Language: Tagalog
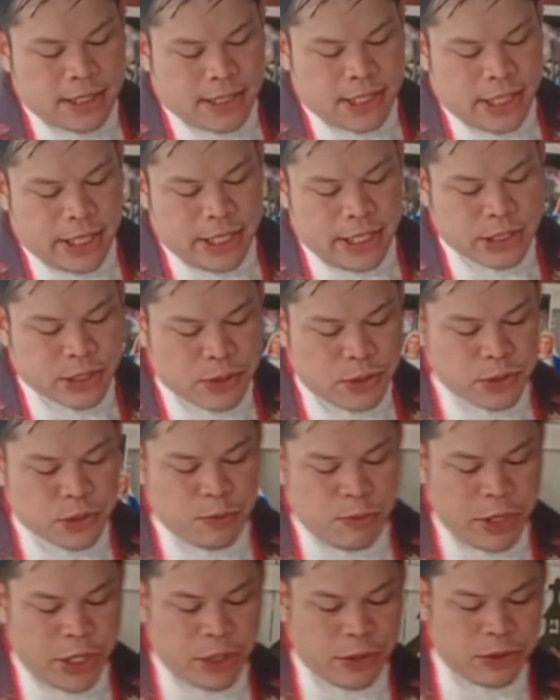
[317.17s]
Si
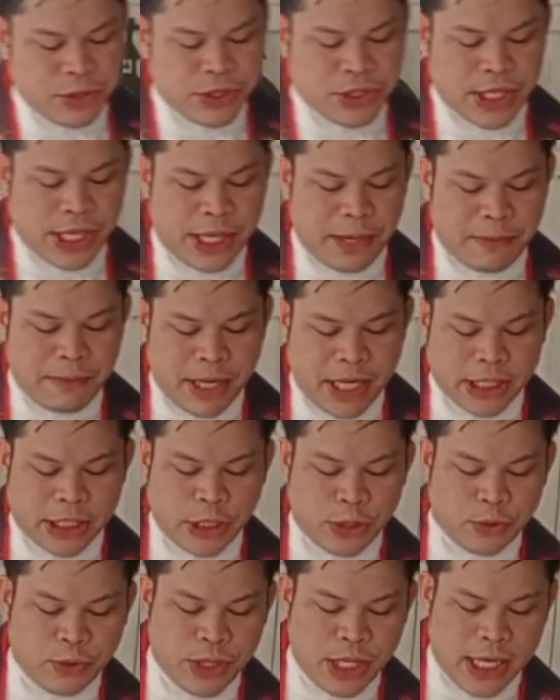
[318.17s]
Jesus mingon sa iyang mga
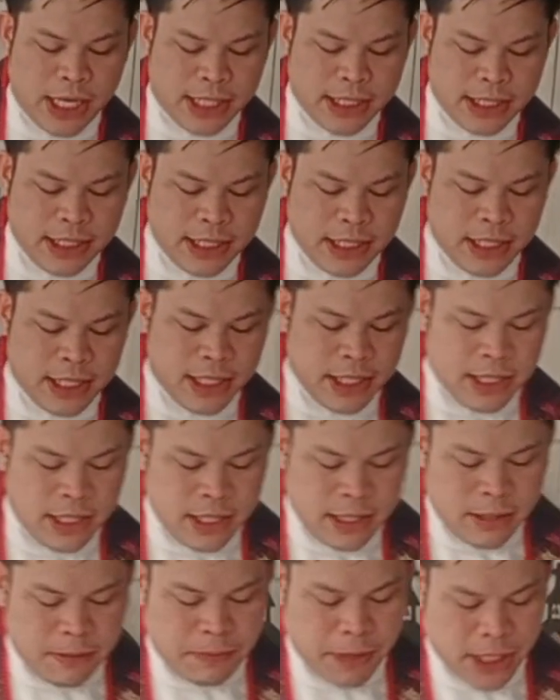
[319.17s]
tinunan,
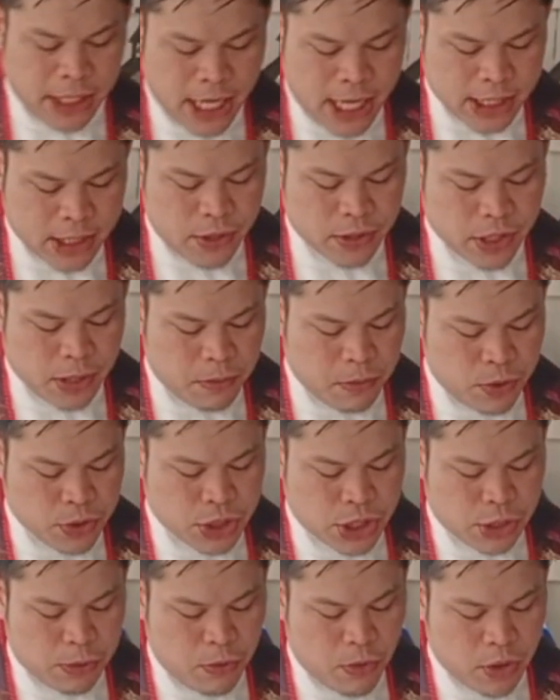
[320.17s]
panglakaw kamo
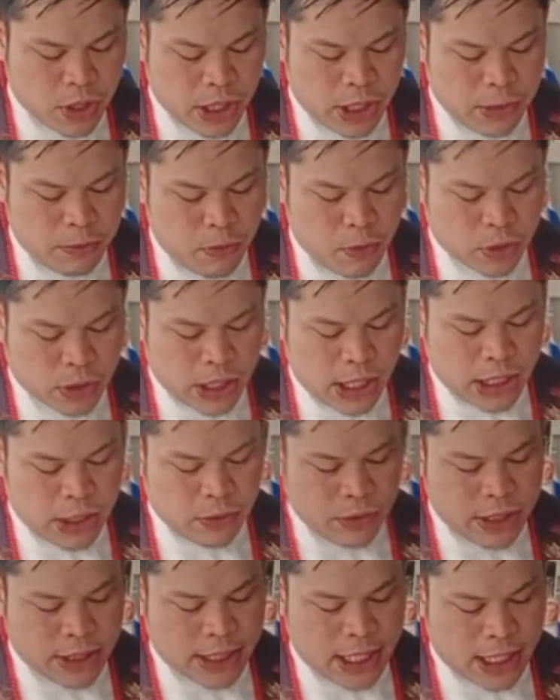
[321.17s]
sa ribo kalibutan
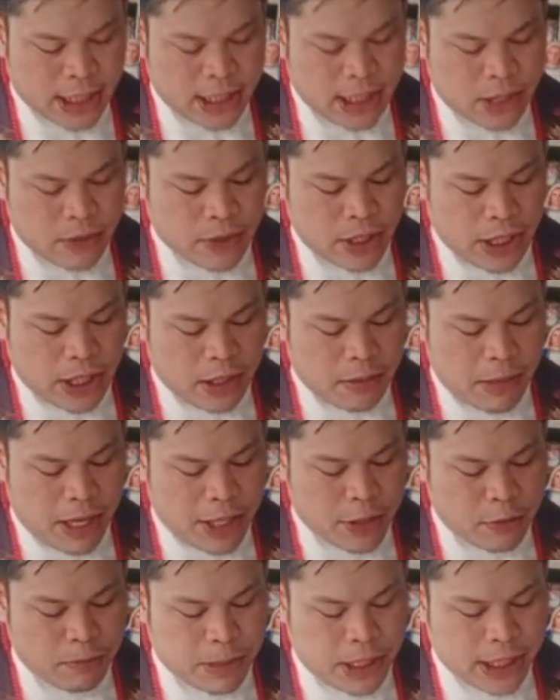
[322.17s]
ug isangyaw kining
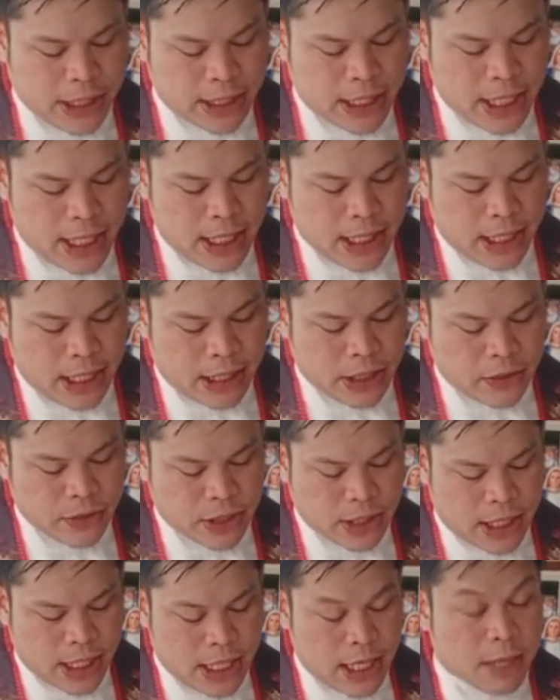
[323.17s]
maayong balita ngadto
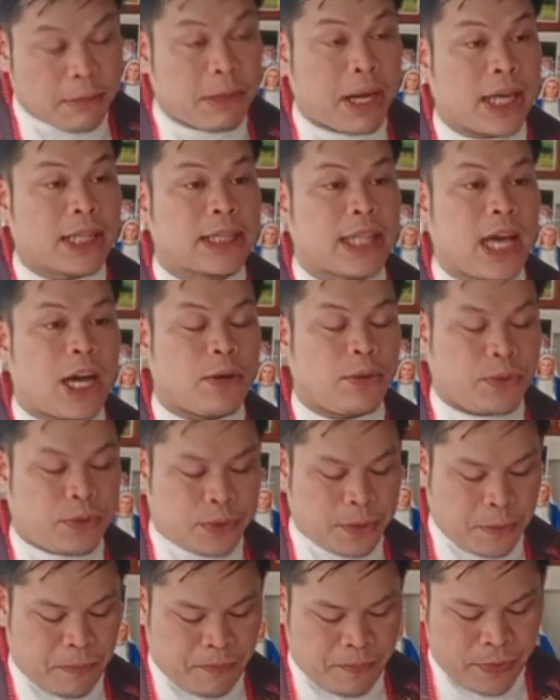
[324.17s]
sa tanang mga
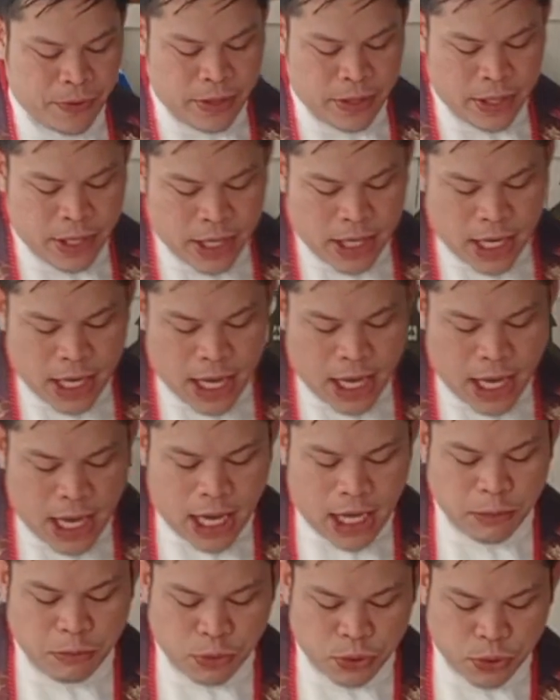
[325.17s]
tawo.
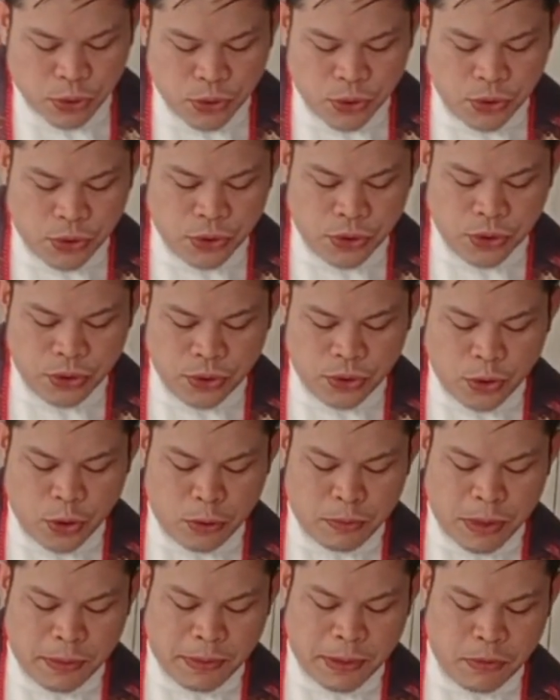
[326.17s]
Ang mutuo o
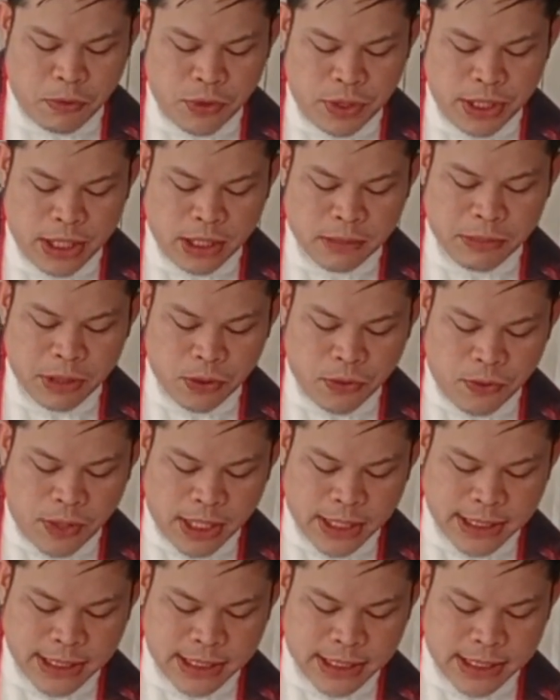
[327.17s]
magpabunyag
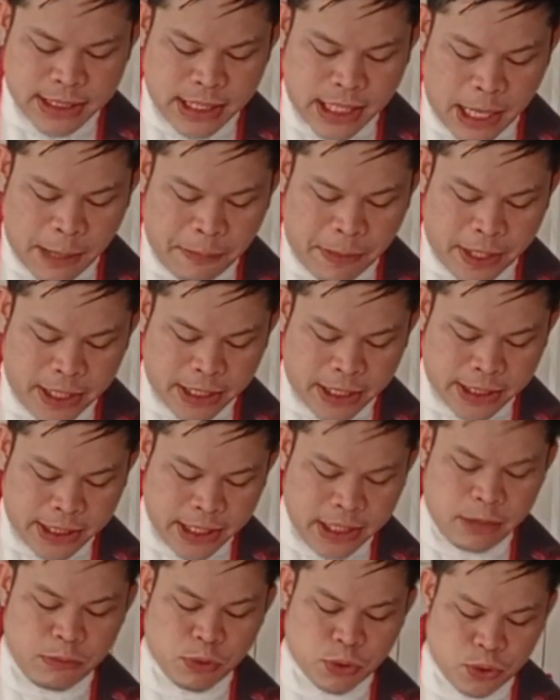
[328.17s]
maluwas apan ang
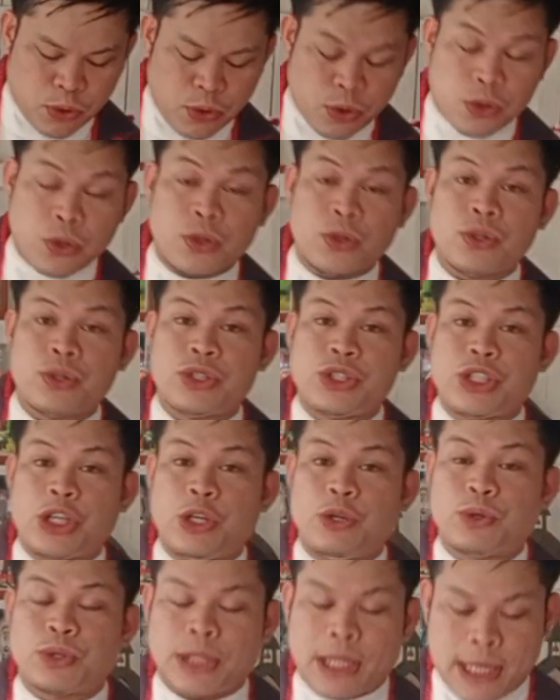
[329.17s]
dili mutuo
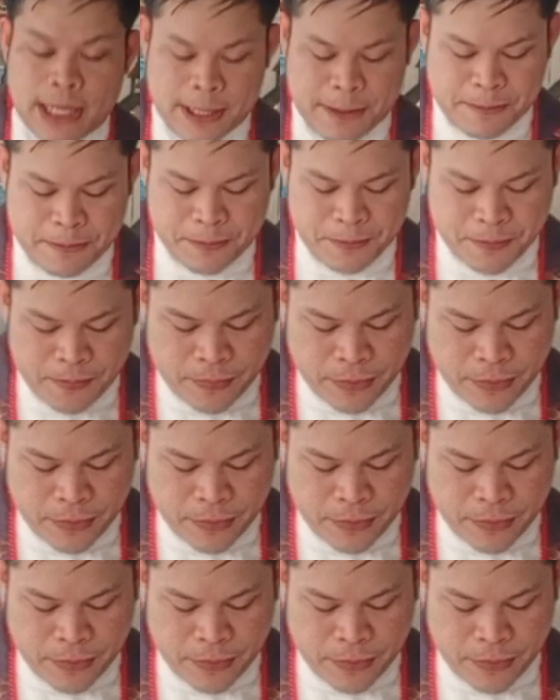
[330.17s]
silutan.